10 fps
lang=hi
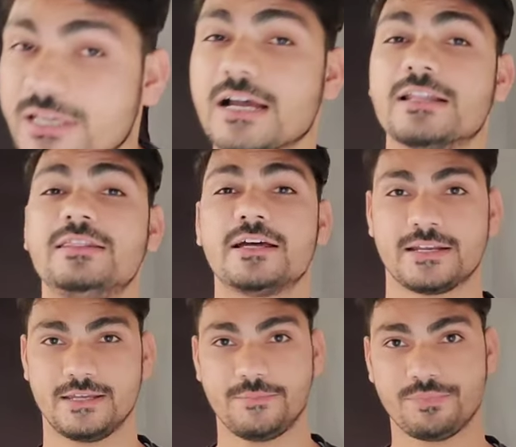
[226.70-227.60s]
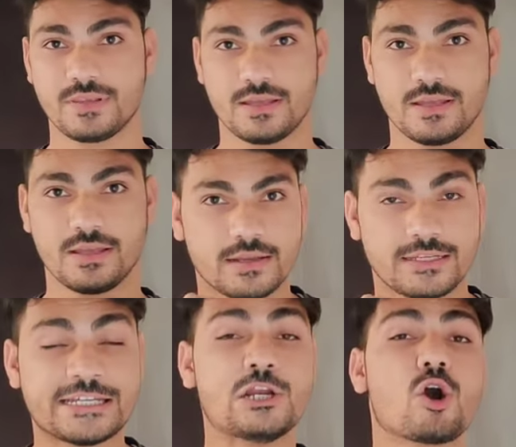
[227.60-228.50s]
के अंदर ही
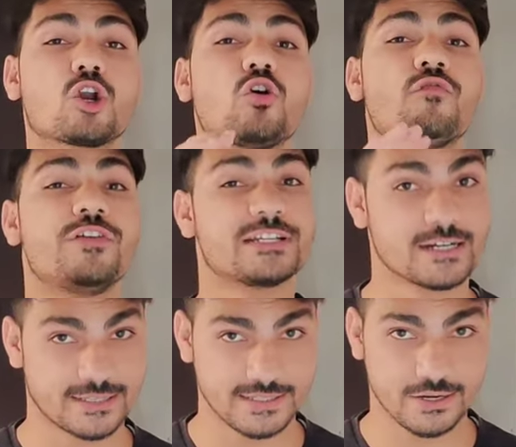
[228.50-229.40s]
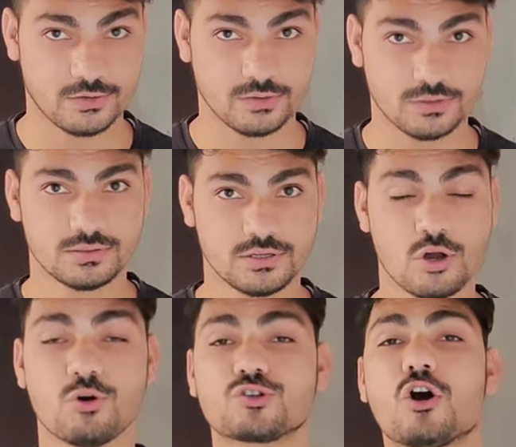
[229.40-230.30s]
की लॉगर को फिट कर दिया हो
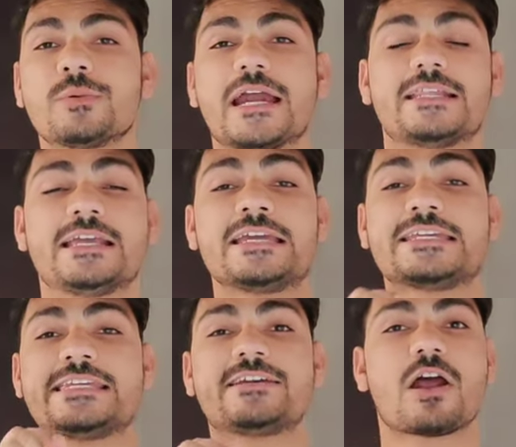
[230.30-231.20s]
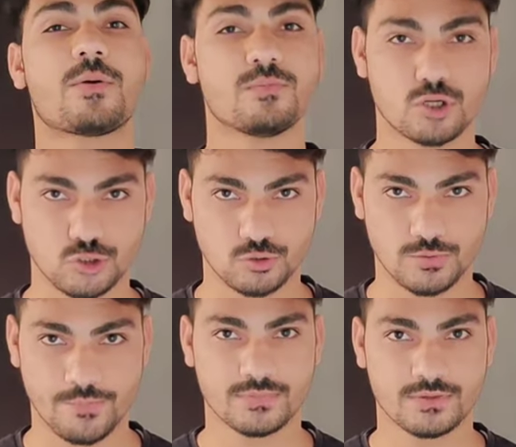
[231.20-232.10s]
उसको हम कहते हैं की ग्रैबर मॉड्यूल
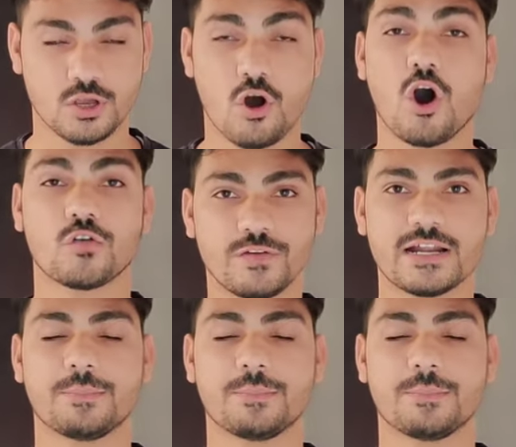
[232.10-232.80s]
और फिर